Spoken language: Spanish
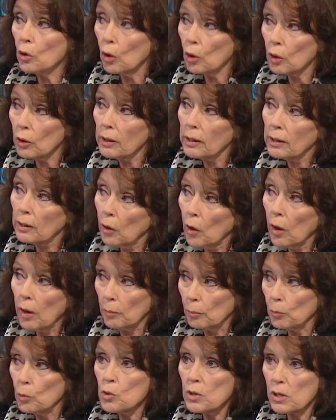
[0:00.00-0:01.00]
y hoy digo,
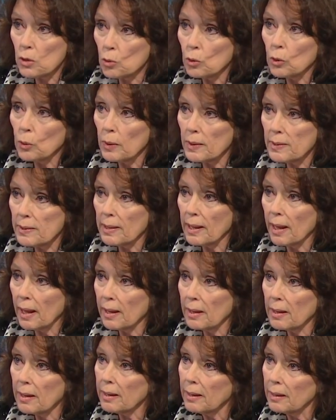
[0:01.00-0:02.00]
hay muchas
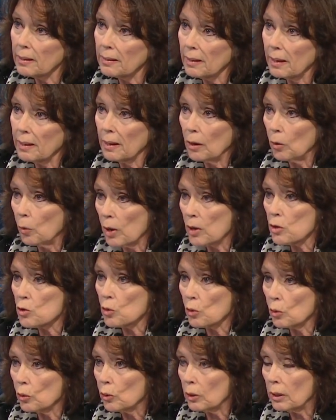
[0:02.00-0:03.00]
universidades que están a lo
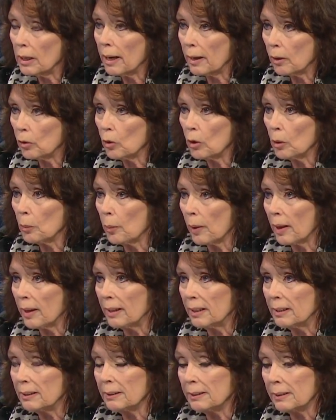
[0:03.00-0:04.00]
ancho y largo del
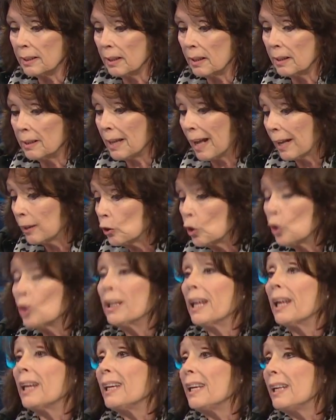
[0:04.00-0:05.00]
país eh, dando
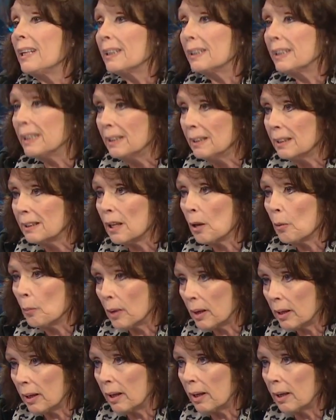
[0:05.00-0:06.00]
de distintas
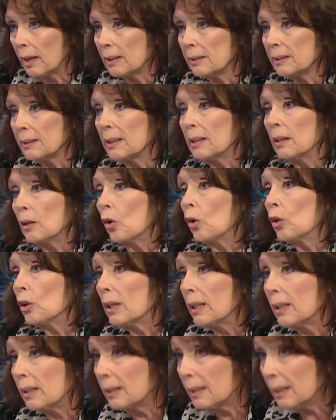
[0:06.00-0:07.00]
maneras y con
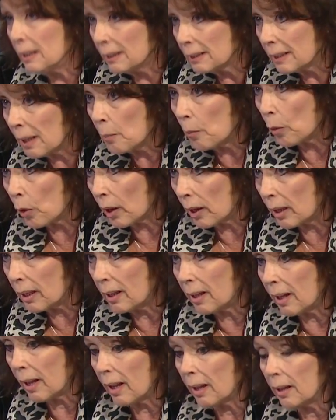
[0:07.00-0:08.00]
distintas
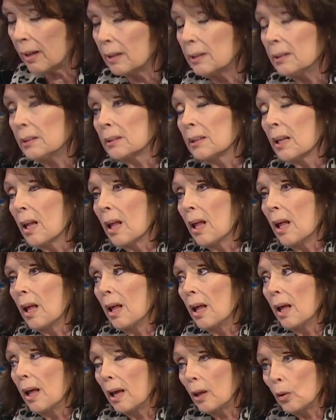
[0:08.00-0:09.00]
modalidades
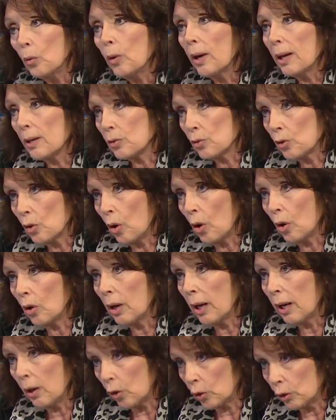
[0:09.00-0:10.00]

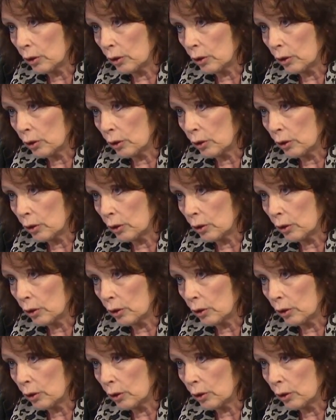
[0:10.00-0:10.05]
educación en